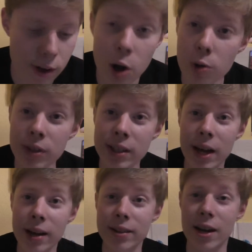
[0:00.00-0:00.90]
auf der
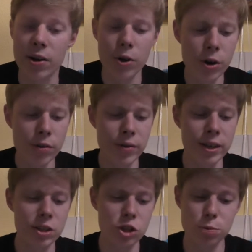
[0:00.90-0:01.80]
Jagd nach
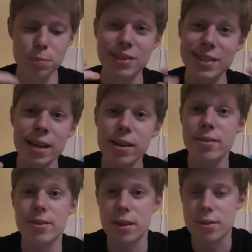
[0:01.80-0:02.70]
irgendwelchen
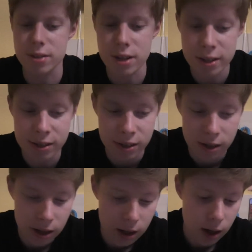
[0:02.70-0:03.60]
spezielleren Sachen seid.
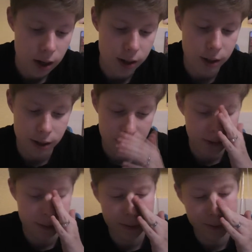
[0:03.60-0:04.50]
Äh,
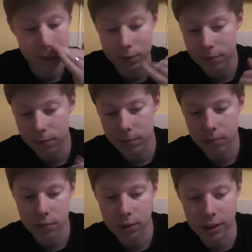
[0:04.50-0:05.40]

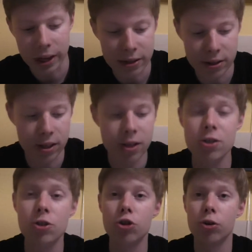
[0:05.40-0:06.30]
das
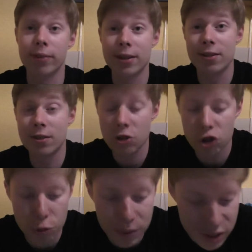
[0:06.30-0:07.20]
ist schon was
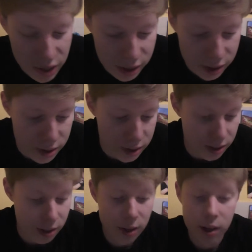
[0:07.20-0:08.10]

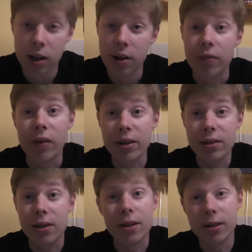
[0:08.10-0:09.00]
Spezielleres,
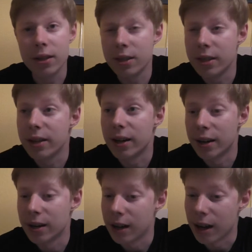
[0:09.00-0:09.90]
was nicht
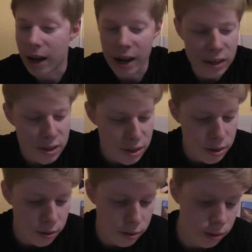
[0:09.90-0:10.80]
jeder
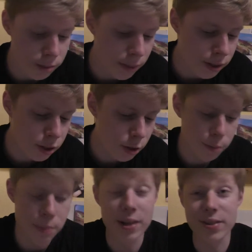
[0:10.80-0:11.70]
hat und manche
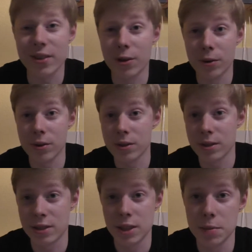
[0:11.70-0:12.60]
Doppelpacks sind auch
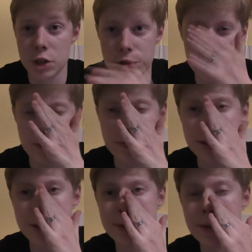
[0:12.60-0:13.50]
ziemlich schwer zu
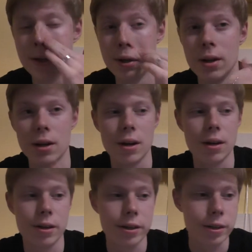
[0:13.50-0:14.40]
finden.
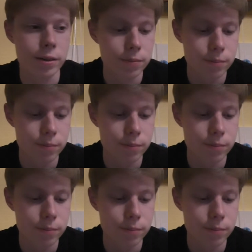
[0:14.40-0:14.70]
Äh,